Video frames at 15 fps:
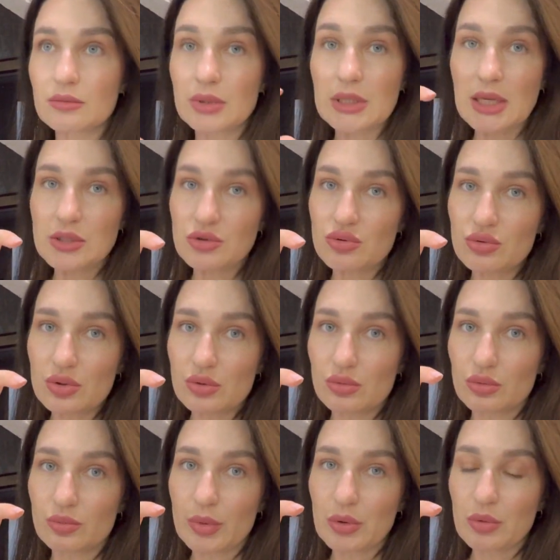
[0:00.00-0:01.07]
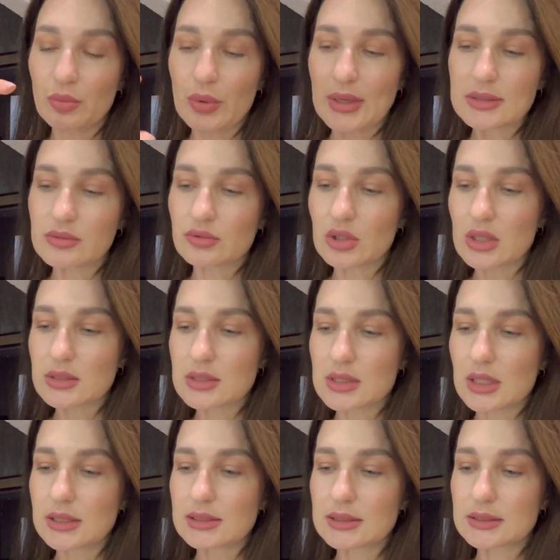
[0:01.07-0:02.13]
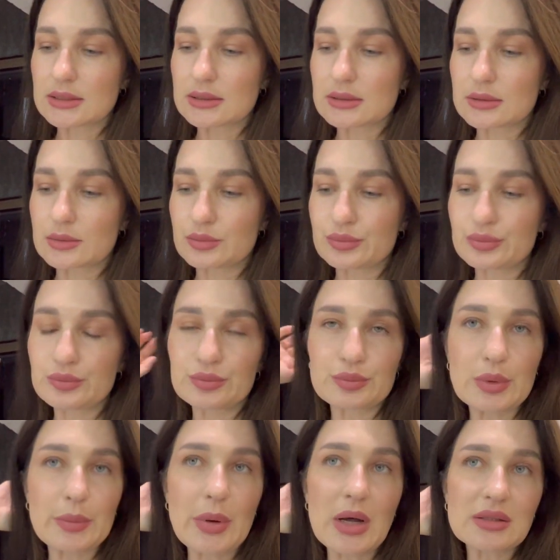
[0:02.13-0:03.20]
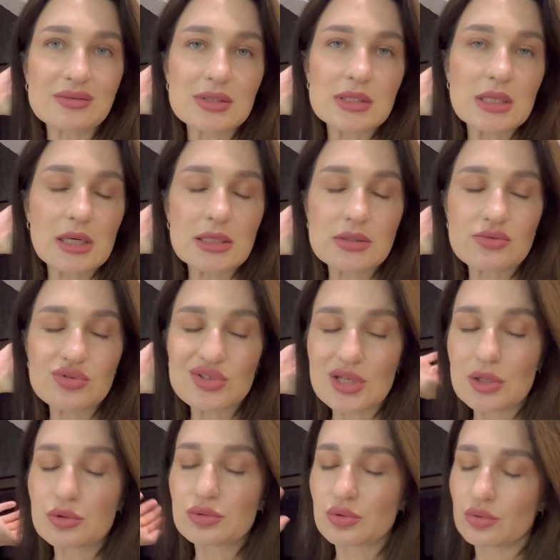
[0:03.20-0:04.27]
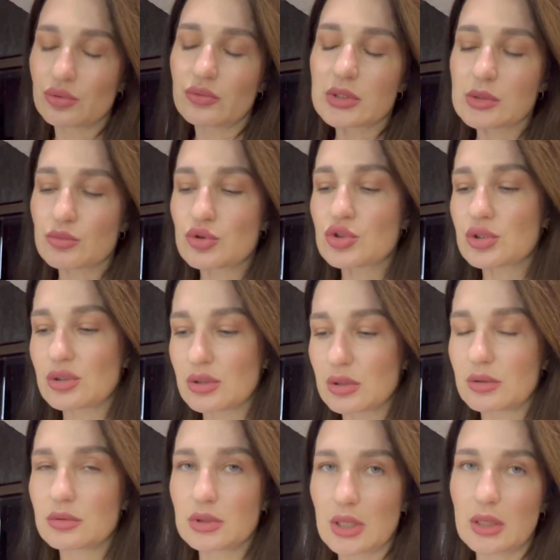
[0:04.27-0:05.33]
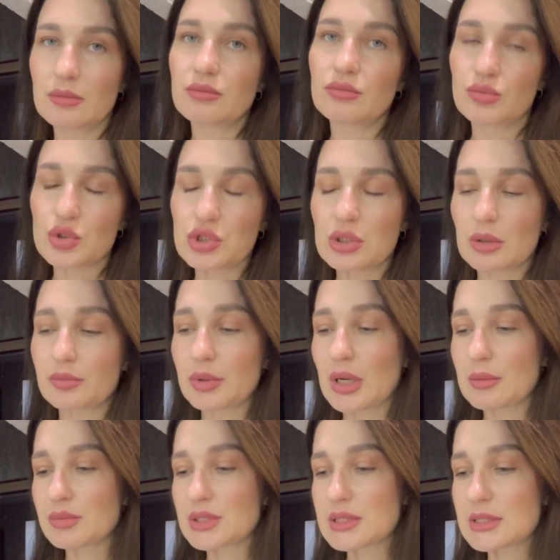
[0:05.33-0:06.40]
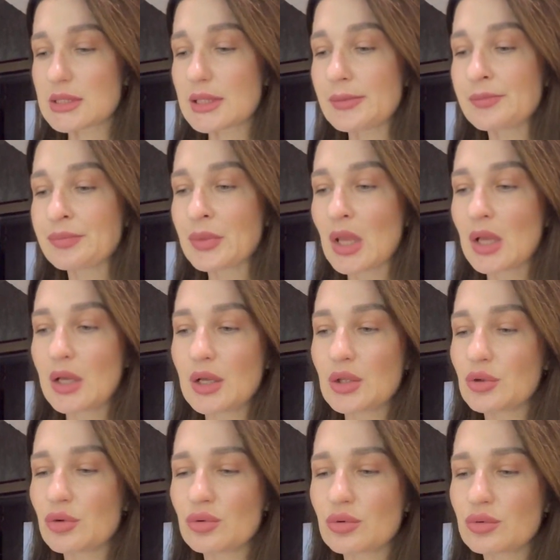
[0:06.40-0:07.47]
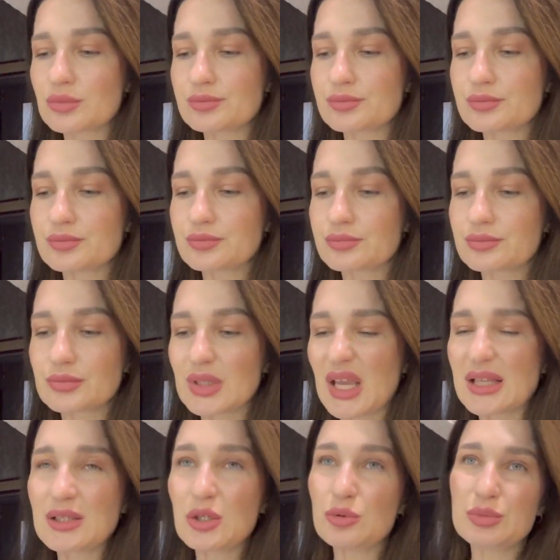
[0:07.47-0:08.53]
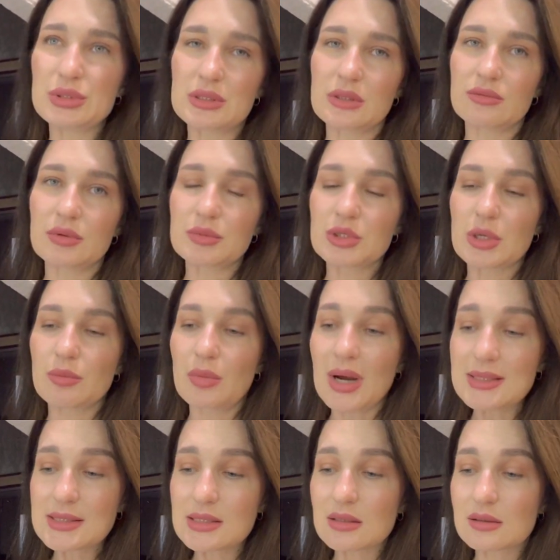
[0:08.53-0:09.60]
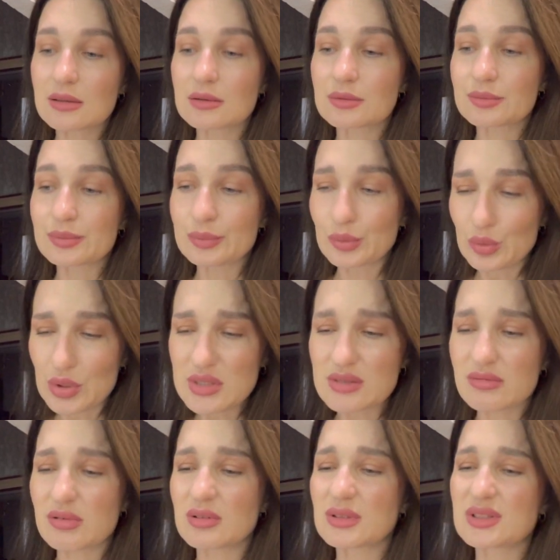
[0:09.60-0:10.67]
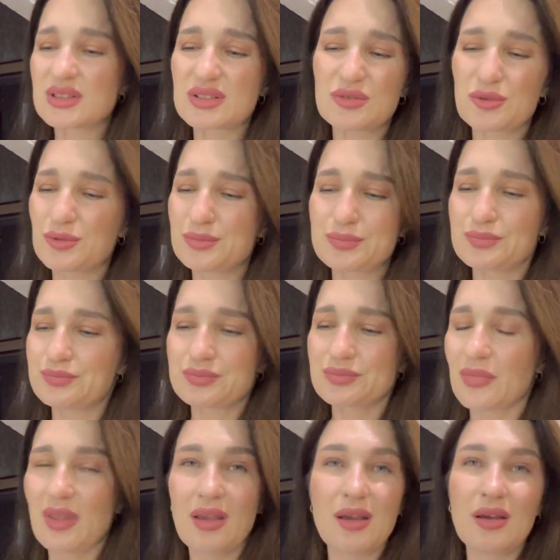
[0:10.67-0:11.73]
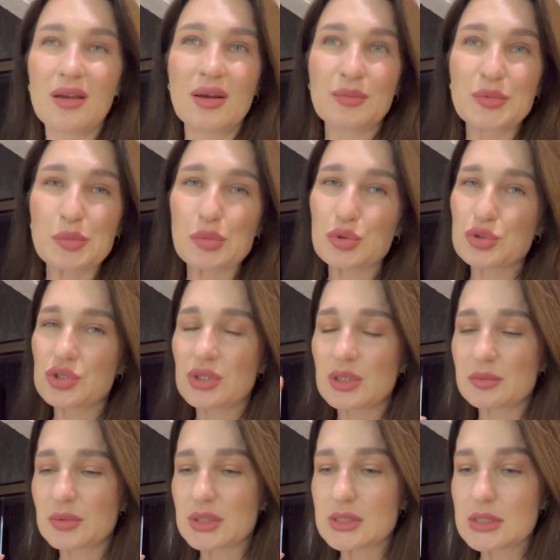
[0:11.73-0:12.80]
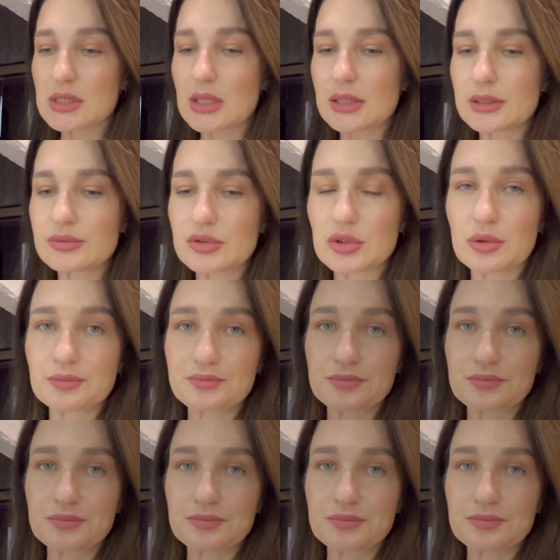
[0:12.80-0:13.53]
миниатюрку покупать, вот так, знаете, побаловаться раз в неделю, то, возможно, да, можно приобрести. Но я не любитель вообще масок. Пользовалась, но мне проще крем нанесла и все.